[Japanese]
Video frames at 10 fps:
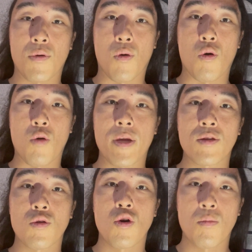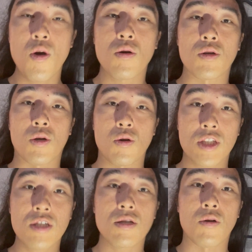フォロー、コメントの方もよろ
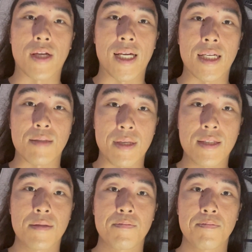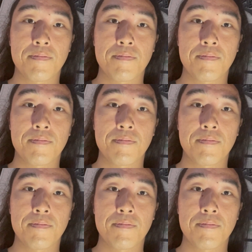しくお願いいたします。